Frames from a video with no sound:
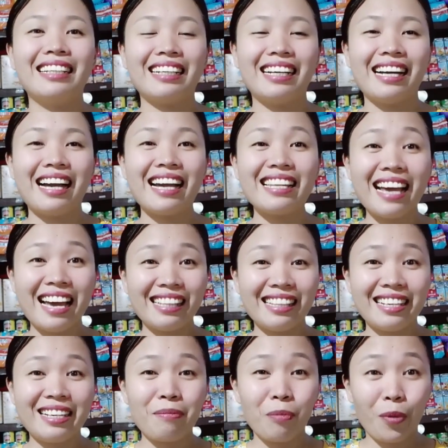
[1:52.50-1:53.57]

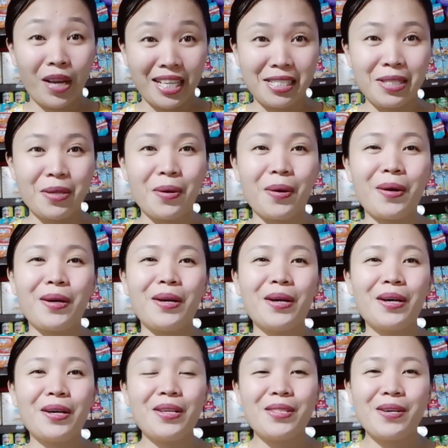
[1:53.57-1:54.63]
another pwesto.
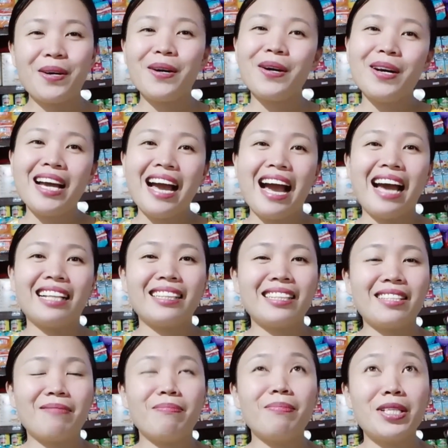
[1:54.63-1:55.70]
No? At
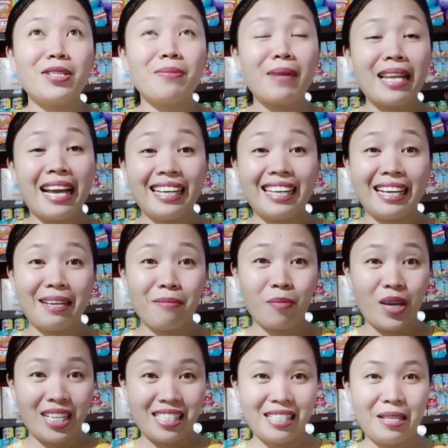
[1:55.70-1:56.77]
medyo malaki-laking
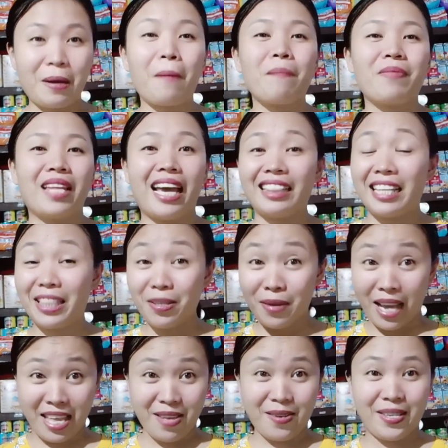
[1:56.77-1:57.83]
pwesto. At ito
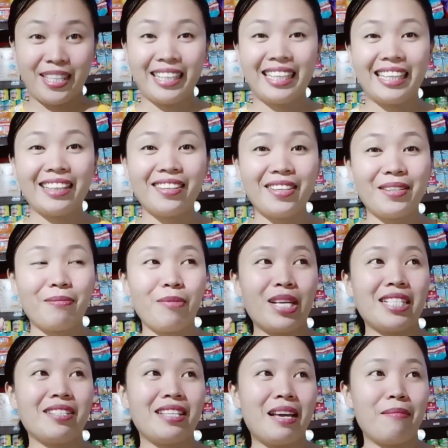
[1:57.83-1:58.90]
ngayon, ito yung
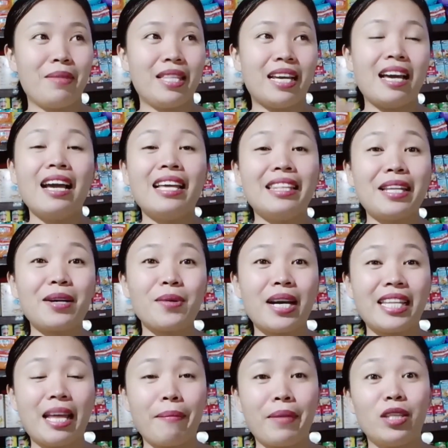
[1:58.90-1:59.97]
pwesto namin na nakuha
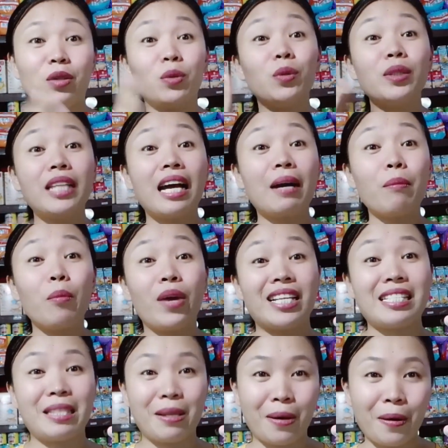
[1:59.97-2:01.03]
namin, yung unang
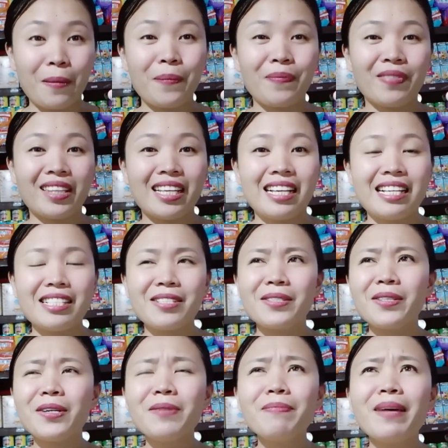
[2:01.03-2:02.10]
pwesto. So,
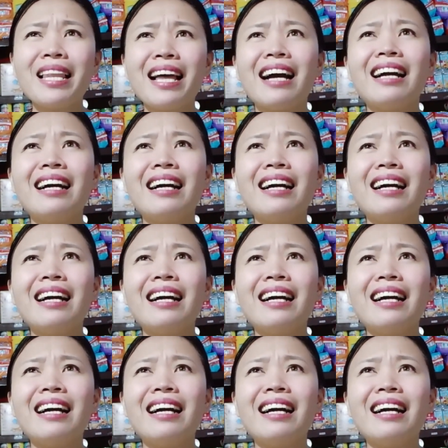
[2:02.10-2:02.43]
doon pa lang